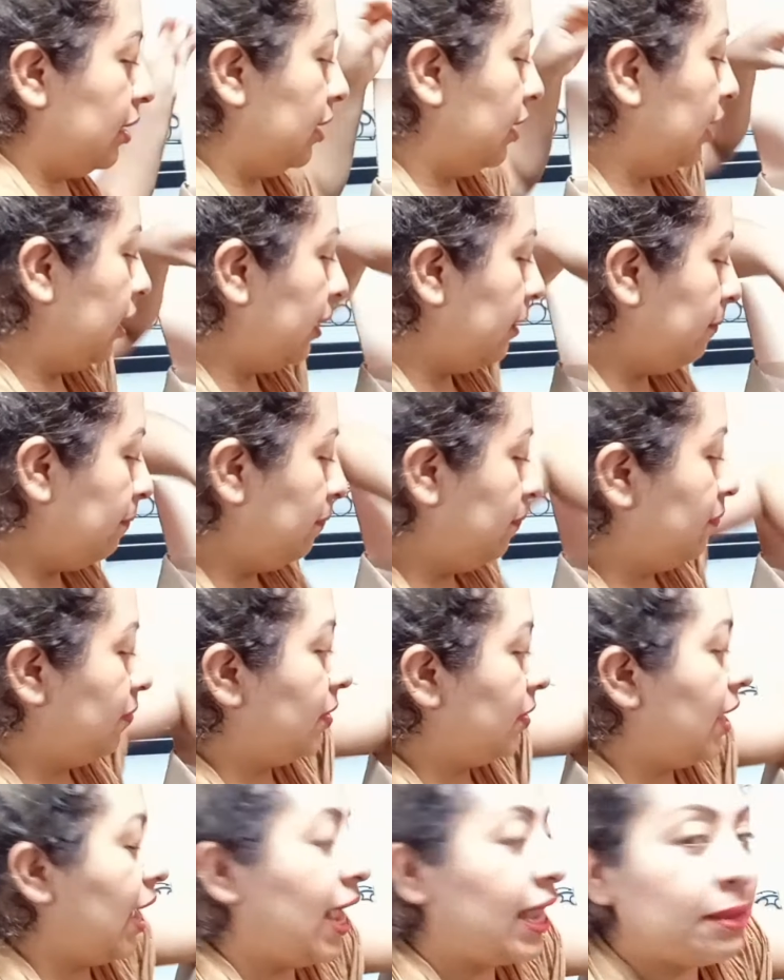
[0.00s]
Y
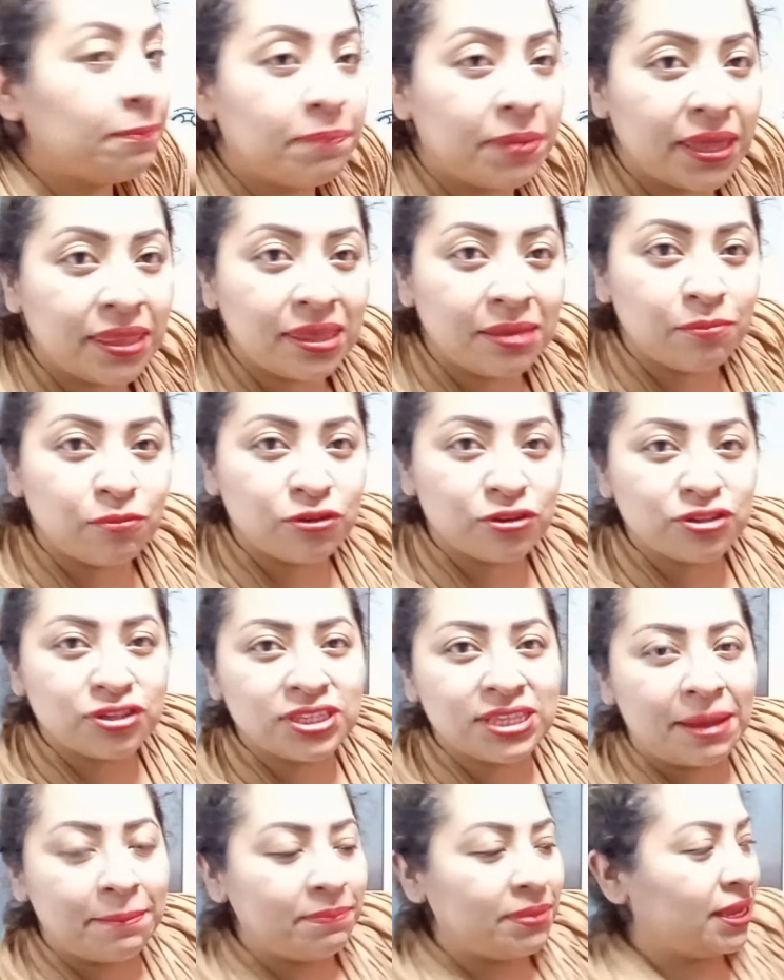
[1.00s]
ahí pedimos
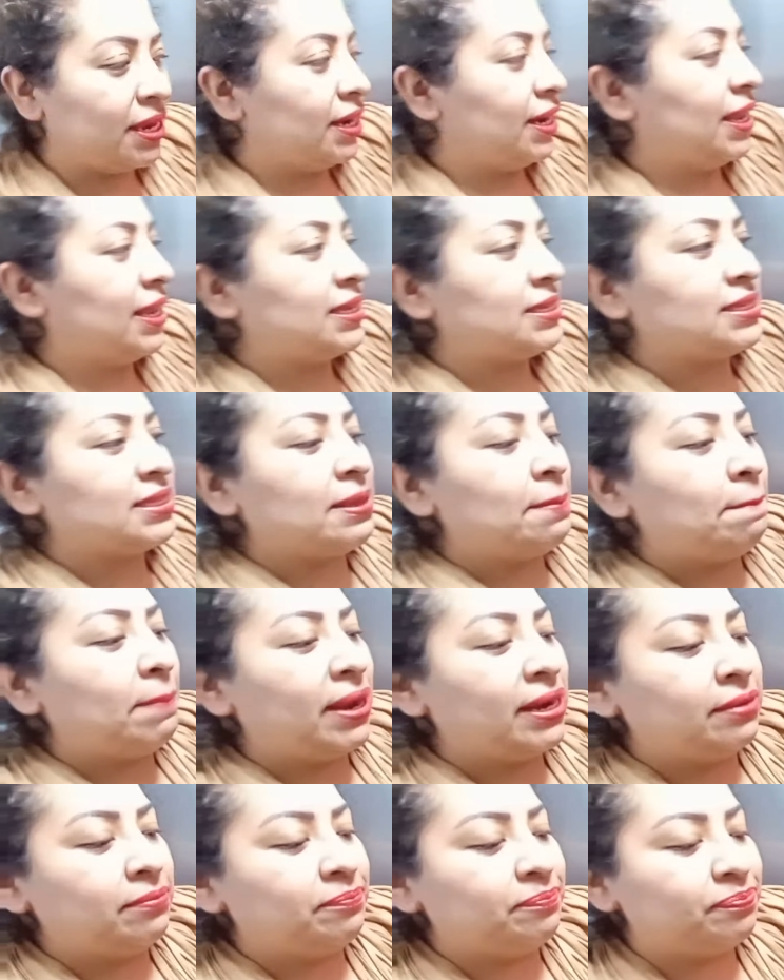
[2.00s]
también este
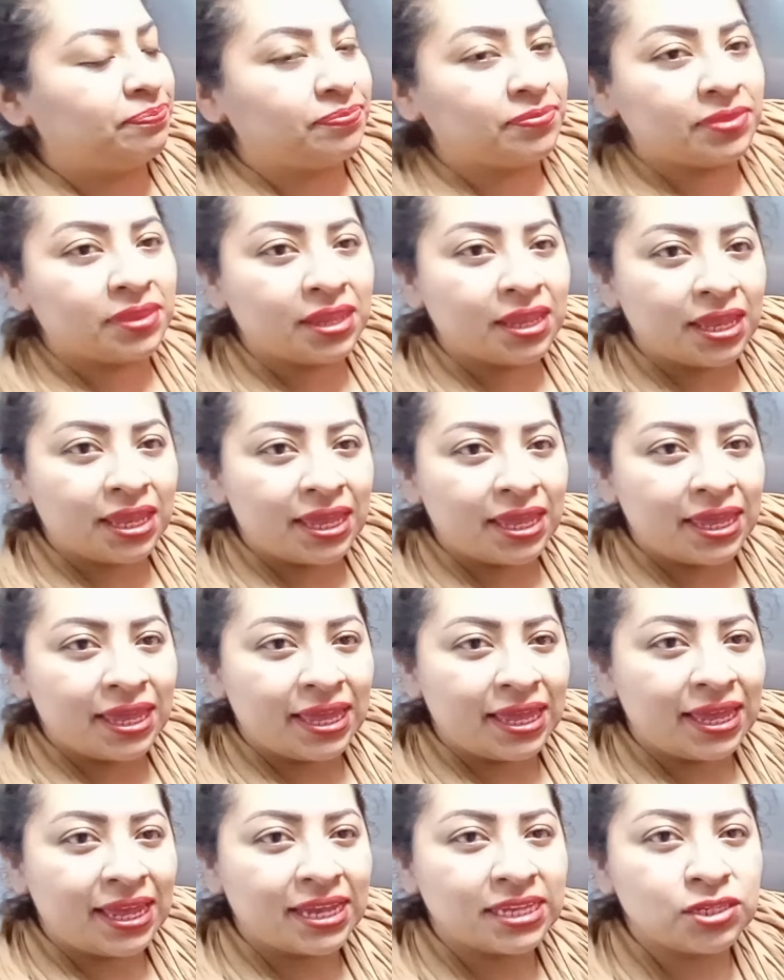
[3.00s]
pan.
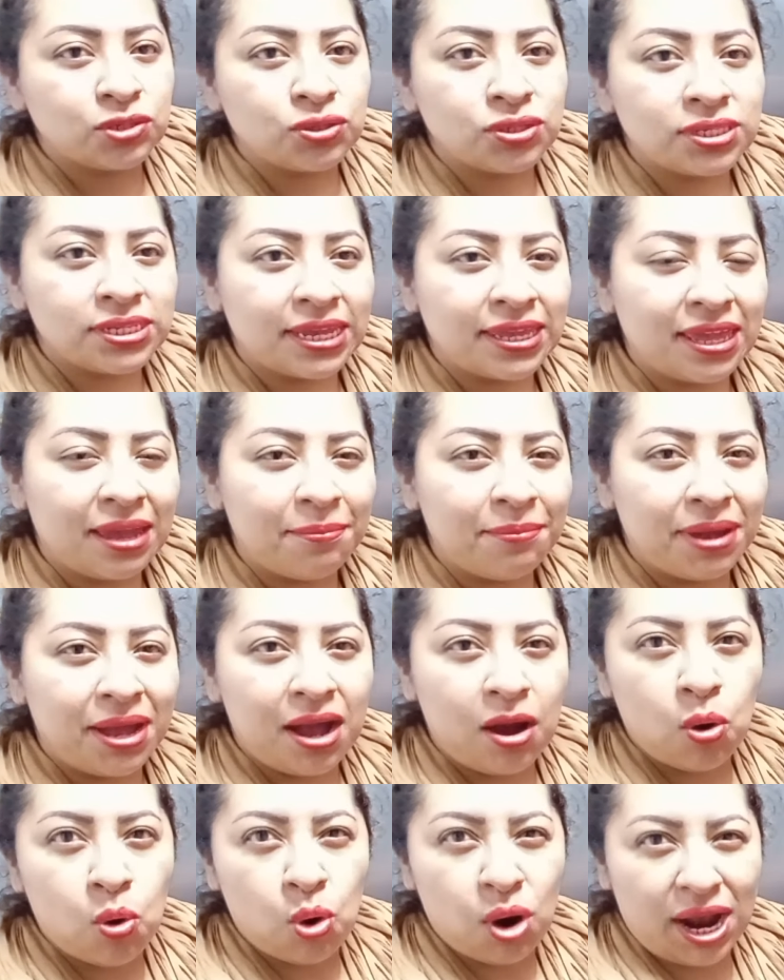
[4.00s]
Que se
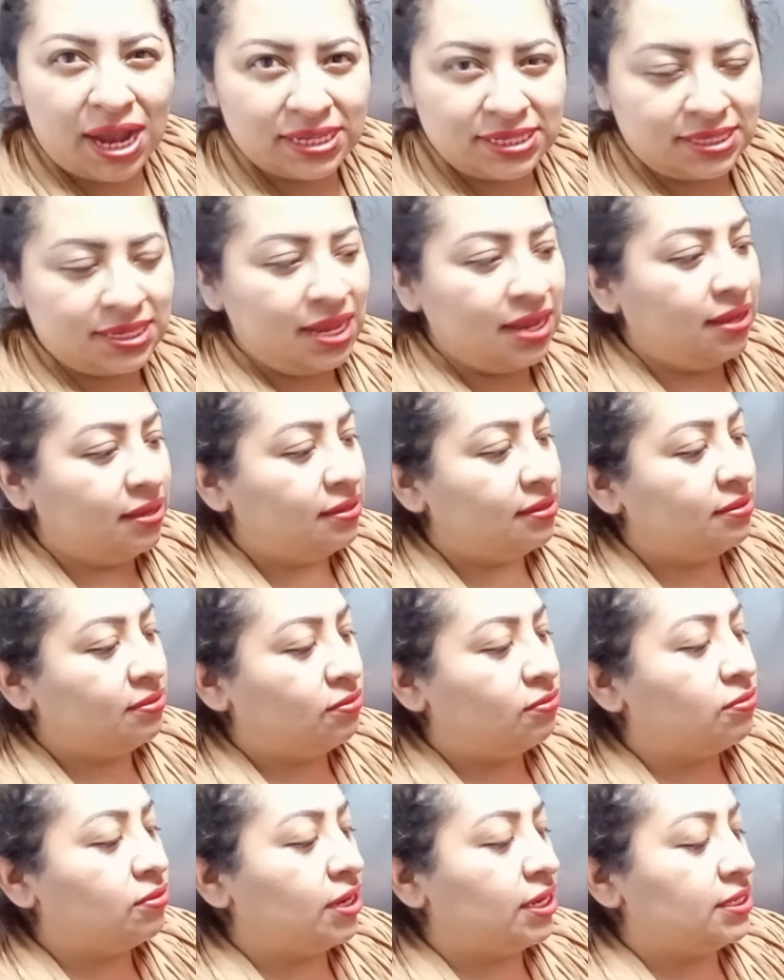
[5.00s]
llama hogaza.
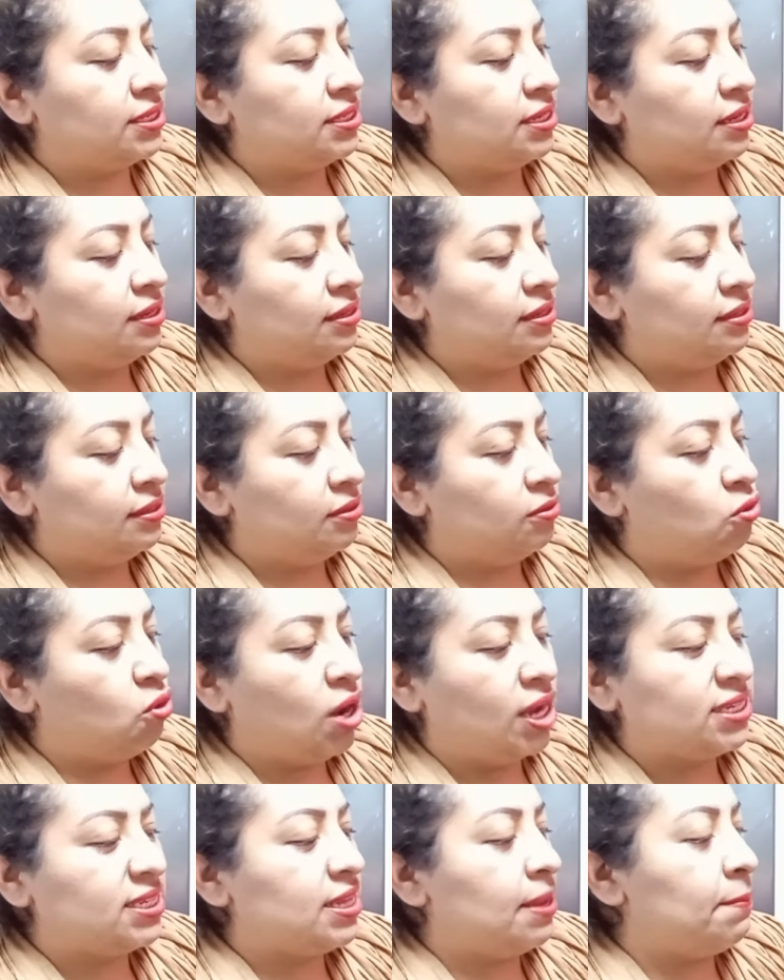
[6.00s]
Hogaza.
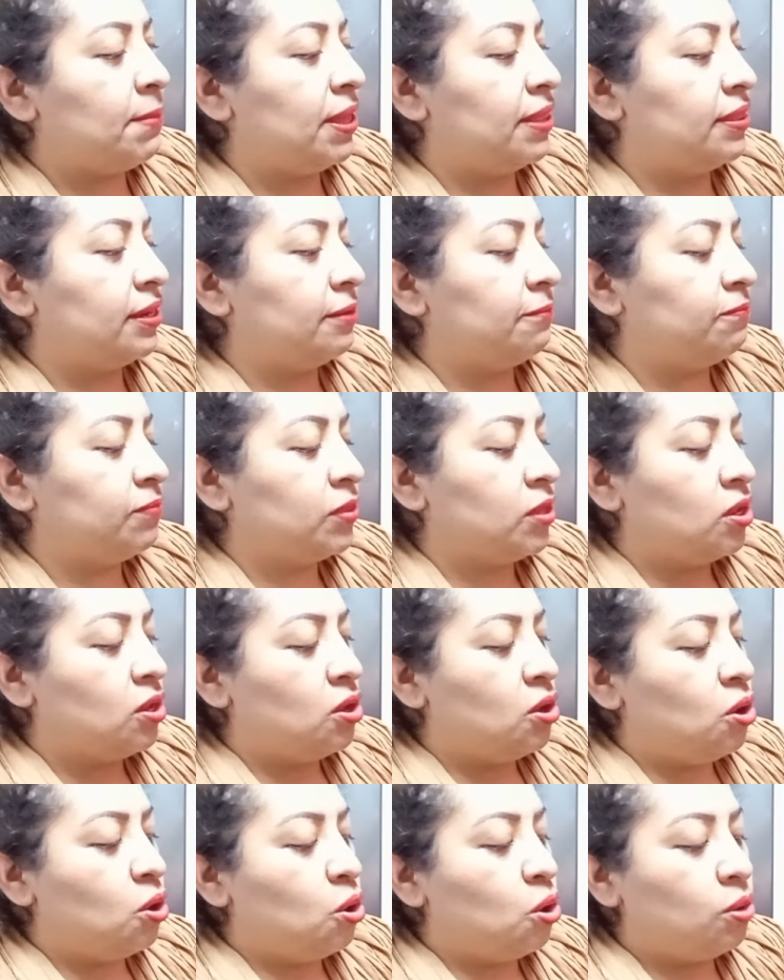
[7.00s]
Hogaza madre.
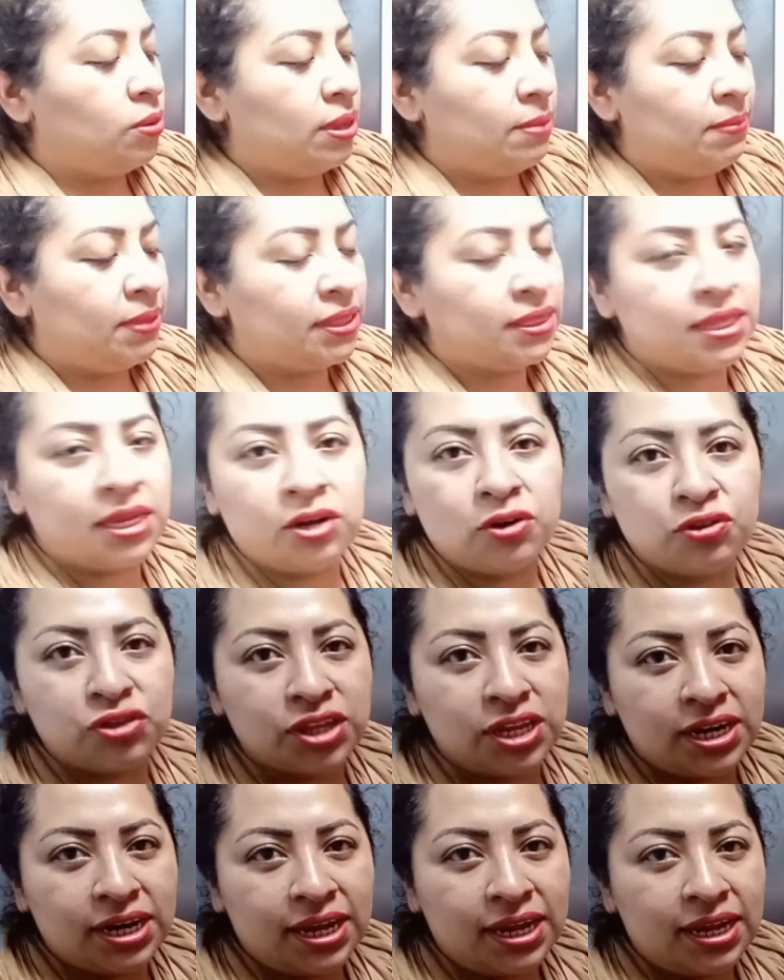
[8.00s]
Obviamente no
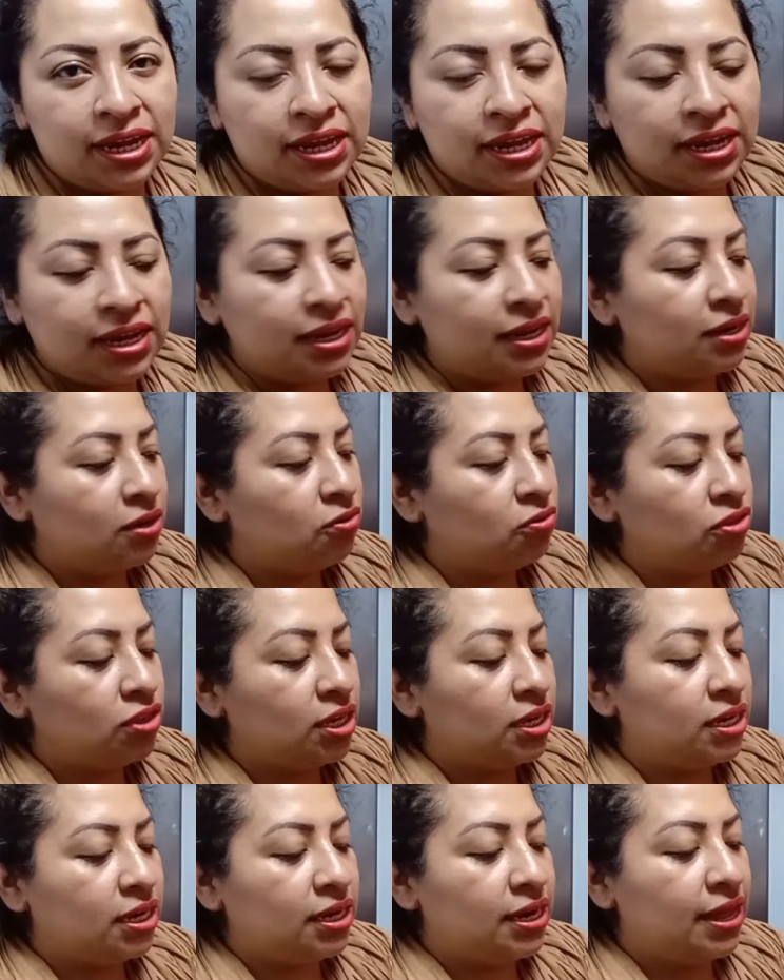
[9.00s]
tiene, no
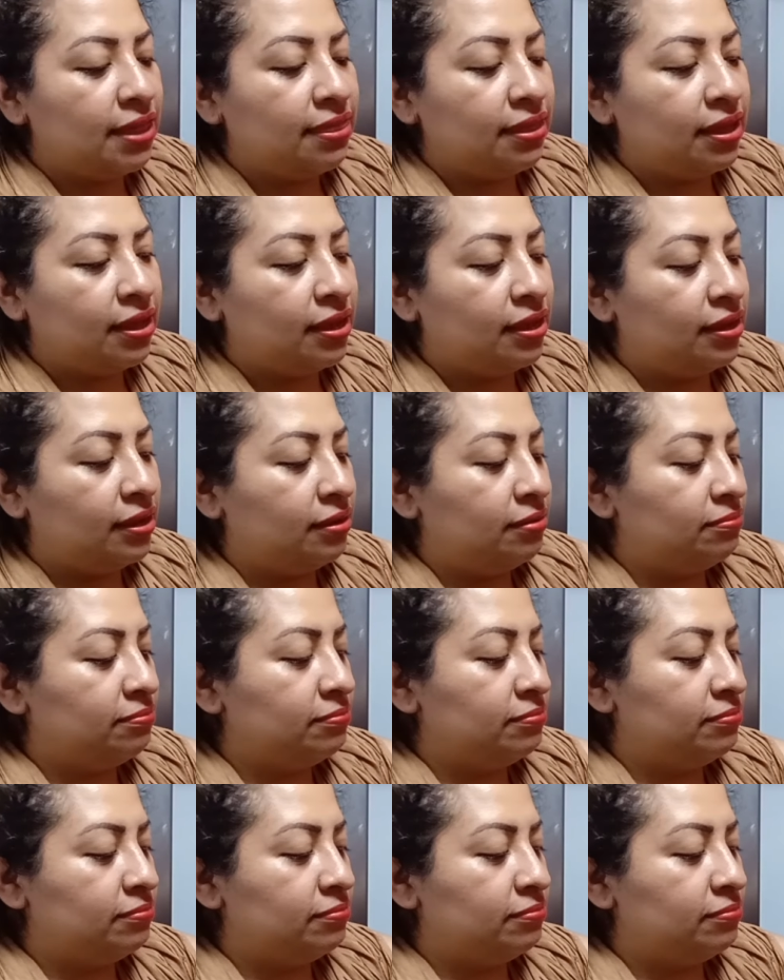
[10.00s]
tiene nada...